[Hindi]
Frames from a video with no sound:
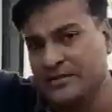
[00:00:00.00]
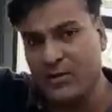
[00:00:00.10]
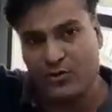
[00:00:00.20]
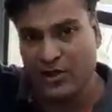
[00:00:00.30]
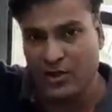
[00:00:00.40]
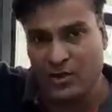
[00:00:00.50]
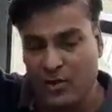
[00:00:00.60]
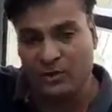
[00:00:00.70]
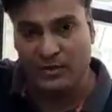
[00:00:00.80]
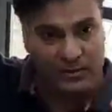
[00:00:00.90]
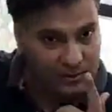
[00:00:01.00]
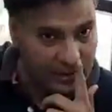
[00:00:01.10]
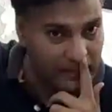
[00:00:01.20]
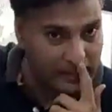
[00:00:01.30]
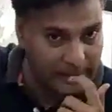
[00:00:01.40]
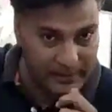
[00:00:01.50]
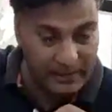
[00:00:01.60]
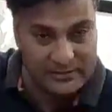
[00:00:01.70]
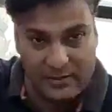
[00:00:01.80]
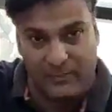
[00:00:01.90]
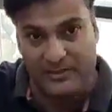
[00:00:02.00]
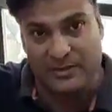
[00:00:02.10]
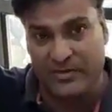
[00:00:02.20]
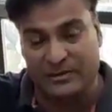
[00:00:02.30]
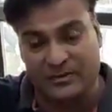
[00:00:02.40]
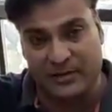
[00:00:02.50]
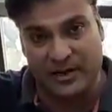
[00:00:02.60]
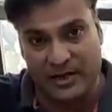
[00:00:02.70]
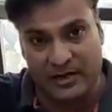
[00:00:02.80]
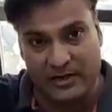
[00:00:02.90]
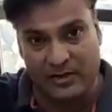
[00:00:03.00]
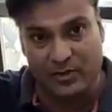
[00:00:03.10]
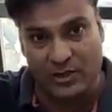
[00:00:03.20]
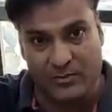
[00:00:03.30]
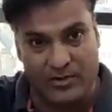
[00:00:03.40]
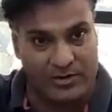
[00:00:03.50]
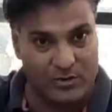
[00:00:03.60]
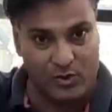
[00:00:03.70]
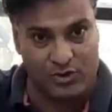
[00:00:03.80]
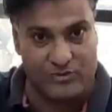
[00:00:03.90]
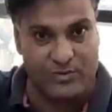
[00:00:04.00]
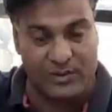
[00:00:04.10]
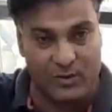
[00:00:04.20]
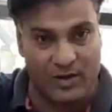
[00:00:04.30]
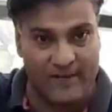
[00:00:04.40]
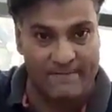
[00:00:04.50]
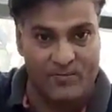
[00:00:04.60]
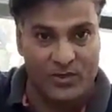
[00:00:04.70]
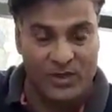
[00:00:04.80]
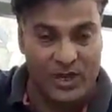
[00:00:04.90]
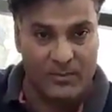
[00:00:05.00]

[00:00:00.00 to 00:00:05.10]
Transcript: ऐसा होता हो, होता है बाकी अक्सर मैक्सिमम इस प्रकार का नहीं होता है मैं ये दोनों चीज़ बताऊंगा कि